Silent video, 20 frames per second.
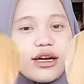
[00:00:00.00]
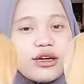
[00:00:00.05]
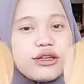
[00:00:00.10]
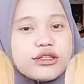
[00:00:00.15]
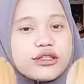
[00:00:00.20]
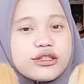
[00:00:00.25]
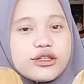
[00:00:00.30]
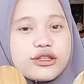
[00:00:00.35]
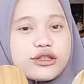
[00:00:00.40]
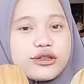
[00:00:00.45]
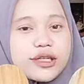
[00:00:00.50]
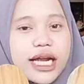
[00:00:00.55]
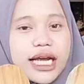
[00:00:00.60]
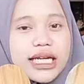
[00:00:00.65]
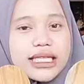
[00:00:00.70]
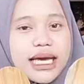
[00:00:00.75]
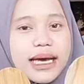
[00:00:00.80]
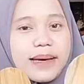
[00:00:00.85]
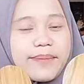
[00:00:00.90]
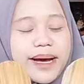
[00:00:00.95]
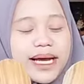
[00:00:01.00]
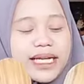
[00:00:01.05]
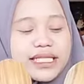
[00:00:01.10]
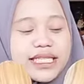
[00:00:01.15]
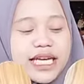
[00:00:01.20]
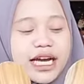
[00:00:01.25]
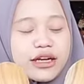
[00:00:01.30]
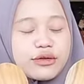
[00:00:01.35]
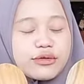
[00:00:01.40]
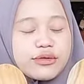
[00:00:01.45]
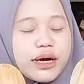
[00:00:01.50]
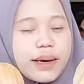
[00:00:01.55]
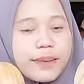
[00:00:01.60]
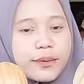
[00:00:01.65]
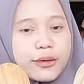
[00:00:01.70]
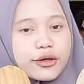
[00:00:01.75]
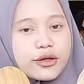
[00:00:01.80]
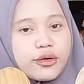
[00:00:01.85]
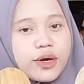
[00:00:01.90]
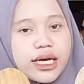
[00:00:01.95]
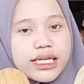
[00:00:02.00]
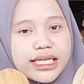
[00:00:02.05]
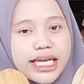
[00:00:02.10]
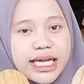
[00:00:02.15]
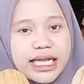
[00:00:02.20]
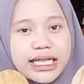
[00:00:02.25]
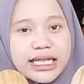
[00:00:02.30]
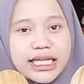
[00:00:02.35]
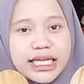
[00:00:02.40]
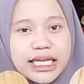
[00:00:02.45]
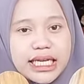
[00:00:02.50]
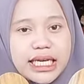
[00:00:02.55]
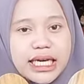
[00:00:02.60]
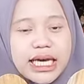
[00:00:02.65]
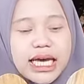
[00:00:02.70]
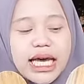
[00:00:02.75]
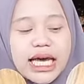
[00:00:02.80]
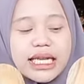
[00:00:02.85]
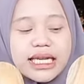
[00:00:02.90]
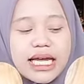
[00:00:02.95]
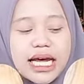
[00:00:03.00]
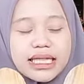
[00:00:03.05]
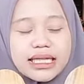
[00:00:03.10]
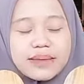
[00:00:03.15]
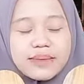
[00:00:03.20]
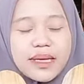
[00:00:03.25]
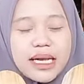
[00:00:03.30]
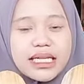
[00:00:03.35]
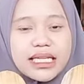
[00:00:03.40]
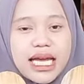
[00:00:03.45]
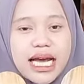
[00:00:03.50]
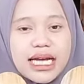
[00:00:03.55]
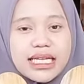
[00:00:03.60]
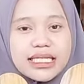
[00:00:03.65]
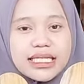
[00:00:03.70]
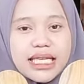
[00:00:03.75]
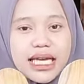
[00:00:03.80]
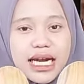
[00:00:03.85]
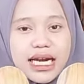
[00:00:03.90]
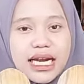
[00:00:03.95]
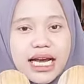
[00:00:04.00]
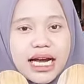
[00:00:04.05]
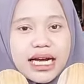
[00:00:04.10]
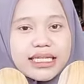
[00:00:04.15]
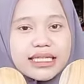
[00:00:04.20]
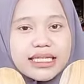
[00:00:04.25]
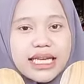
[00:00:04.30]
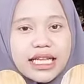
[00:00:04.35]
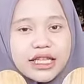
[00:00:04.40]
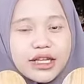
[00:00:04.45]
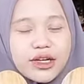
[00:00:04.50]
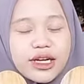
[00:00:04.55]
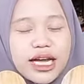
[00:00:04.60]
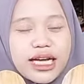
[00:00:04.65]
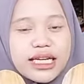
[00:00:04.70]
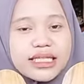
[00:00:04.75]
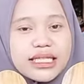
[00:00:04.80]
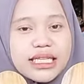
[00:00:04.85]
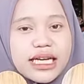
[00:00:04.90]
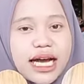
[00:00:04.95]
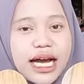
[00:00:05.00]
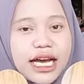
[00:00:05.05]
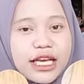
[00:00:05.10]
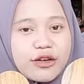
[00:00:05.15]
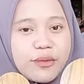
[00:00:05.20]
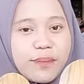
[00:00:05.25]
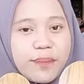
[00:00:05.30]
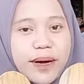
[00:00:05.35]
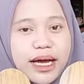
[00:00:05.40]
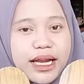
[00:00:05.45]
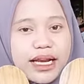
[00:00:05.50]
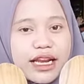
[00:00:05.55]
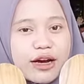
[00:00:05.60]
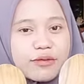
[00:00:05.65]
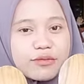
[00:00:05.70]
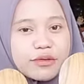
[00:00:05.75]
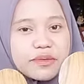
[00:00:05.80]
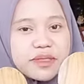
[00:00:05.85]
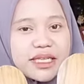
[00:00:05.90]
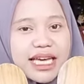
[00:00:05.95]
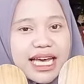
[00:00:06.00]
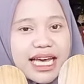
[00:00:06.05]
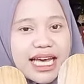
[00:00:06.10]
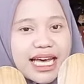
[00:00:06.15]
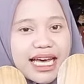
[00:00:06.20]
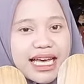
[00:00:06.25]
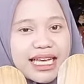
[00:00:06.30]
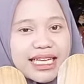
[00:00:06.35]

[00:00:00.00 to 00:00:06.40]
Untuk ukurannya panjang 22 cm dan tebalnya setara dengan centong nasi kayu pada umumnya.